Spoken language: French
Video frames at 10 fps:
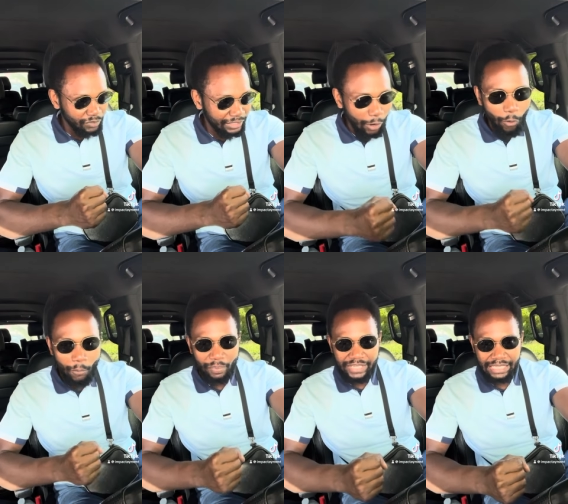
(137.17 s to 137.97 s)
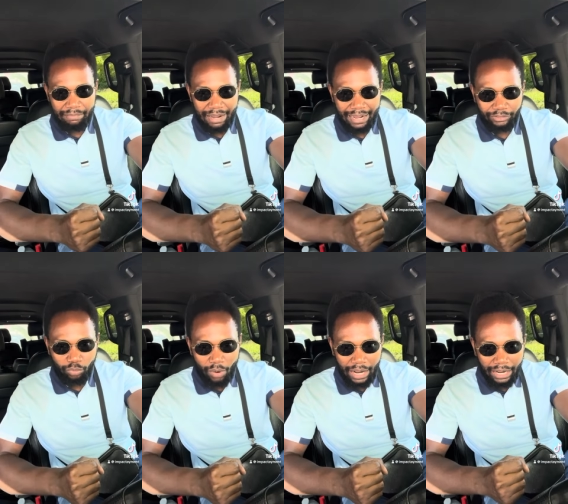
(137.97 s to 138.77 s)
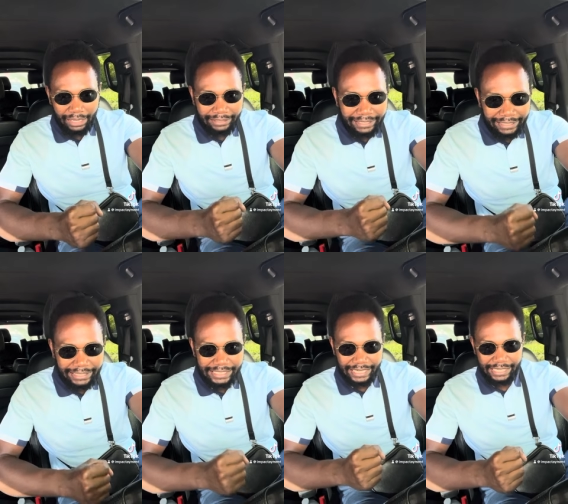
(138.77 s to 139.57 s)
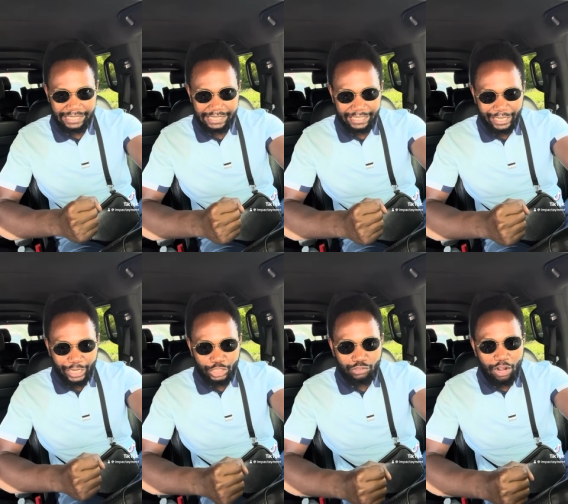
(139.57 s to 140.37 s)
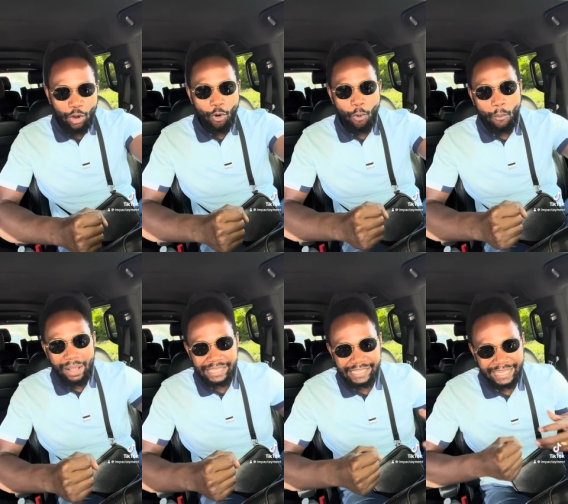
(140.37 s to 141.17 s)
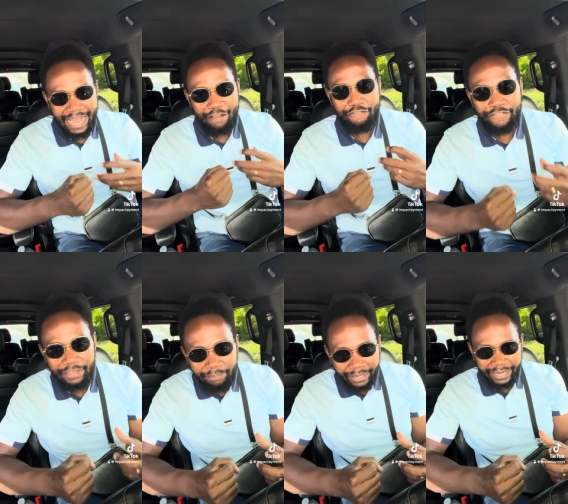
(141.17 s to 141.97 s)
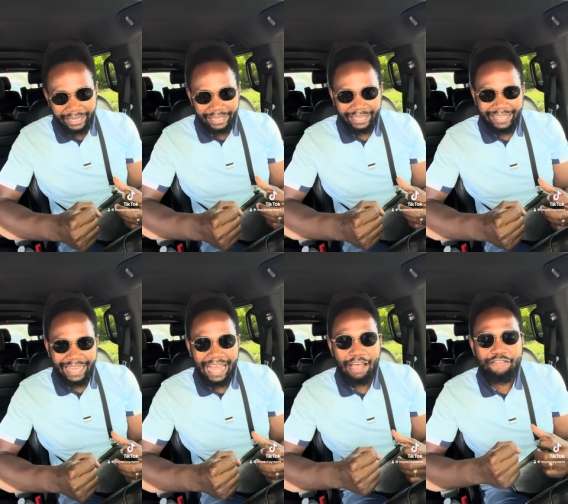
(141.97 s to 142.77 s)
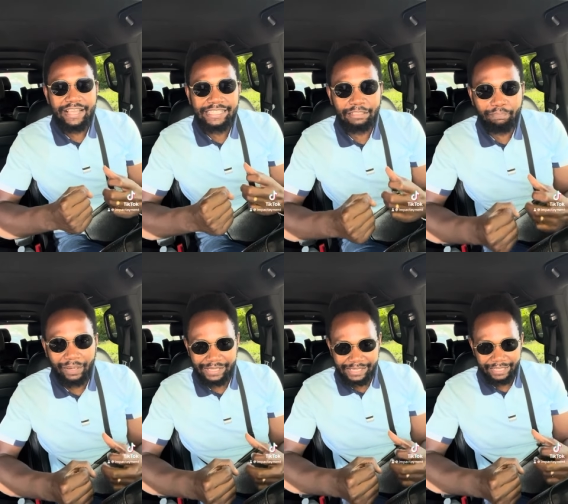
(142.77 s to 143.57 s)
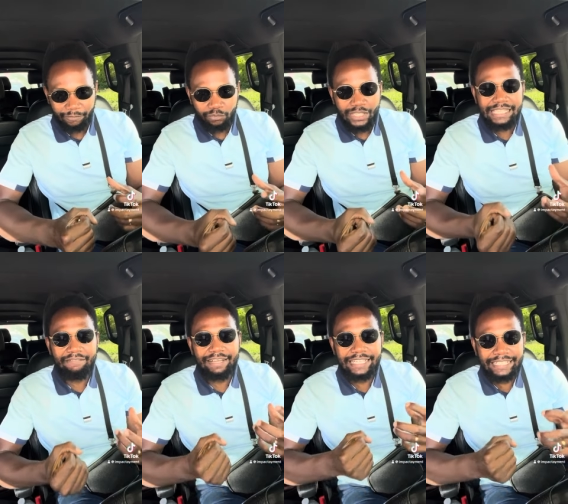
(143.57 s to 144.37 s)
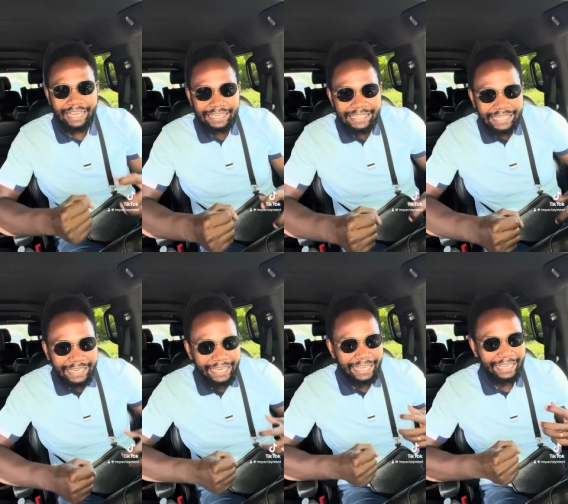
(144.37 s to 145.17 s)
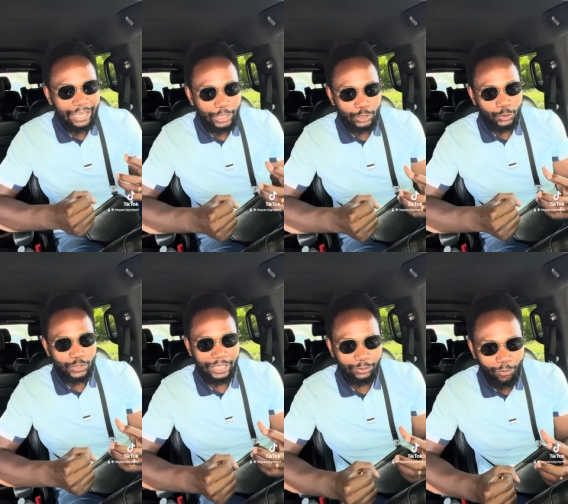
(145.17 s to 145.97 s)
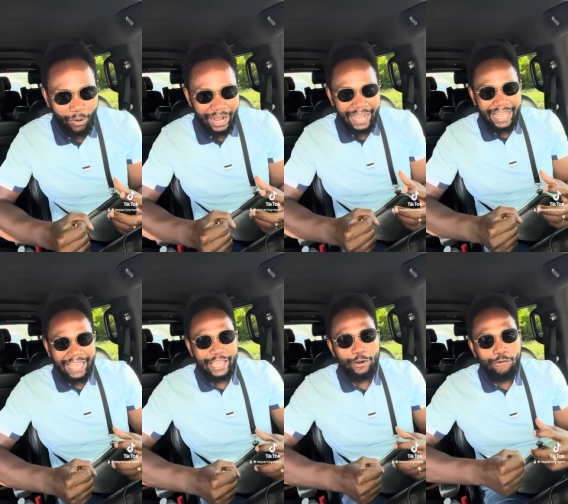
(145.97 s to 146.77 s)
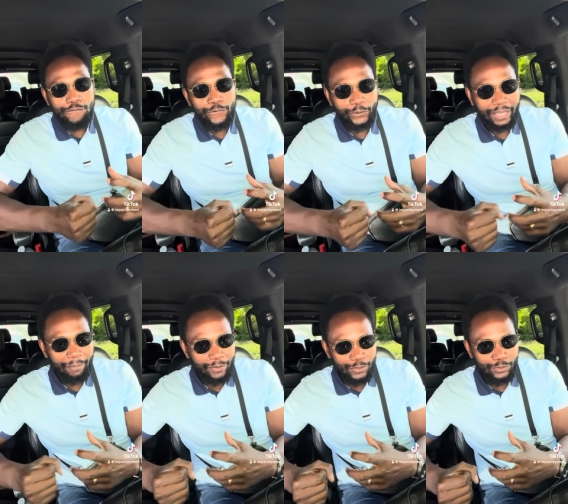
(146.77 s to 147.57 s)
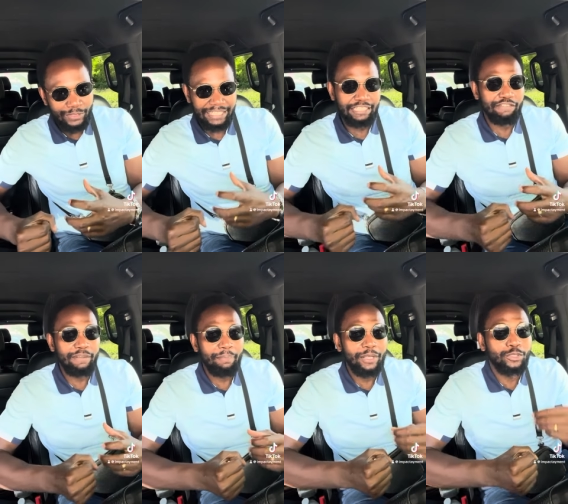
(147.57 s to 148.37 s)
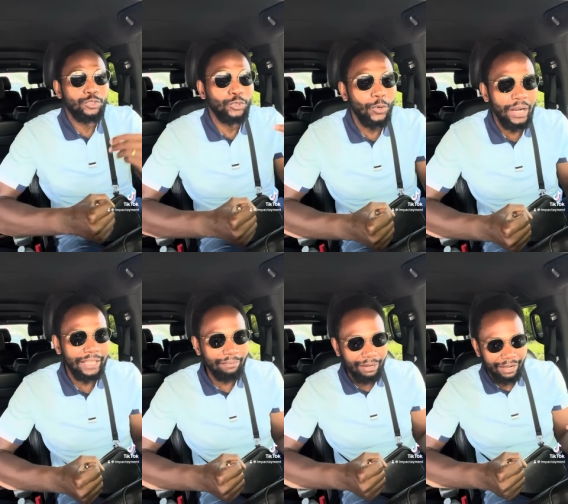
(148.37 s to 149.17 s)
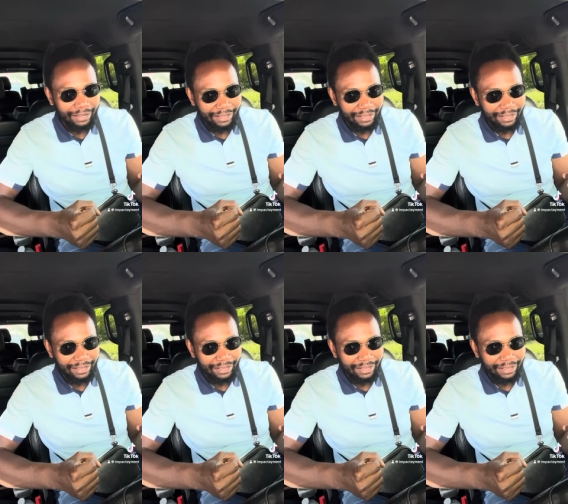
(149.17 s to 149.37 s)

d'accomplissement en toi, des richesses, tu vas commencer à vibrer avec cette pensée. Ça va changer quelque chose en toi. Et au fur et à mesure, ça ne se fait pas du jour au lendemain.